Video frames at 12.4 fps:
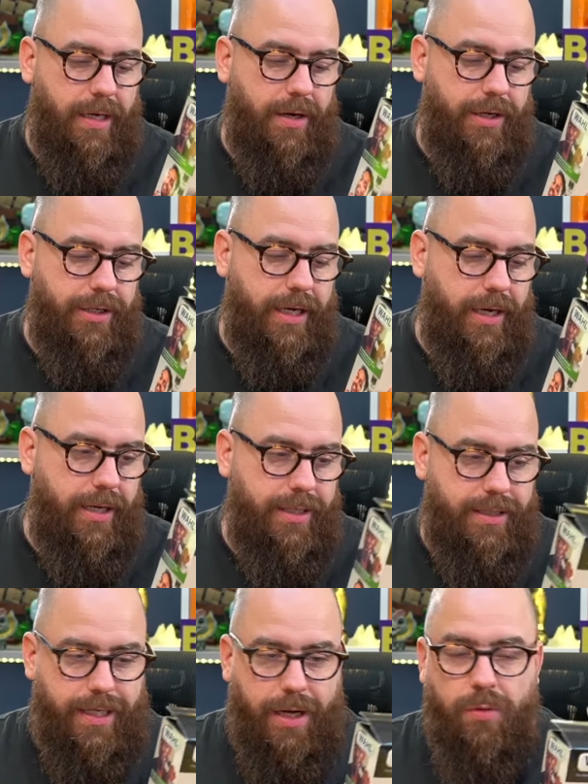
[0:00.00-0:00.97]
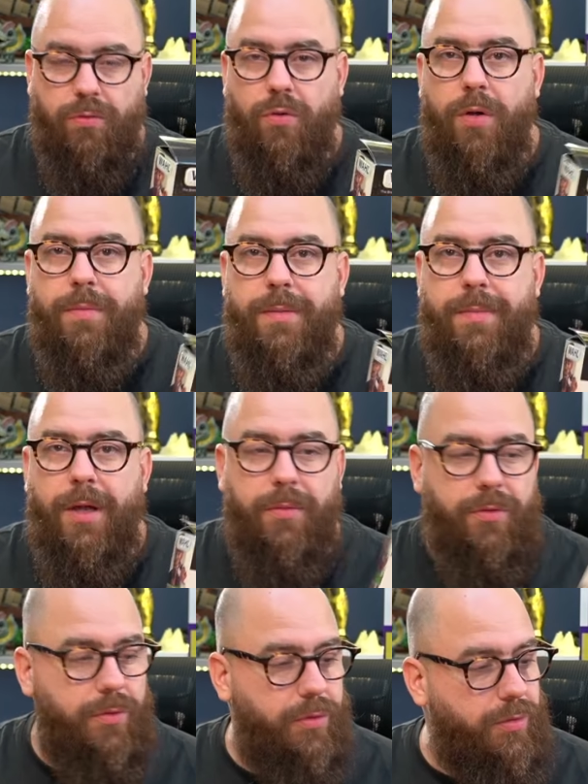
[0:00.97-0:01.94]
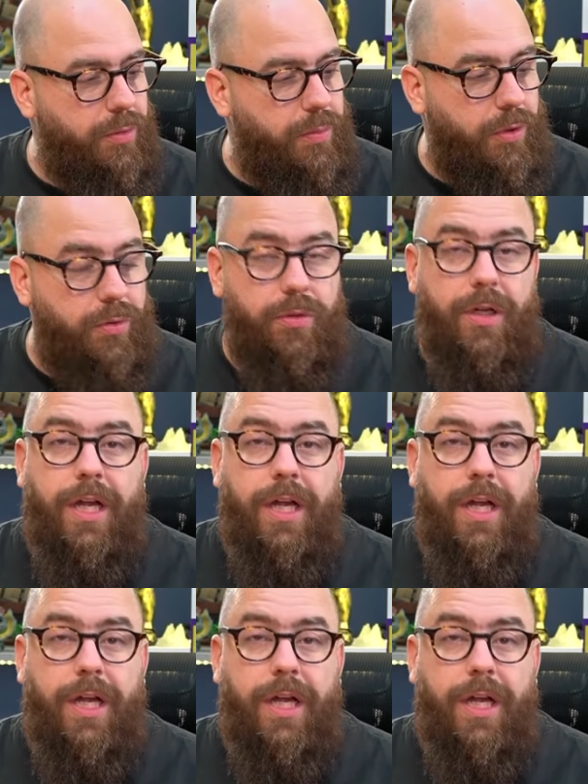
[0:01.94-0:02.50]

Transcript: Eu acho que é esse que é o nome mesmo do, do produto.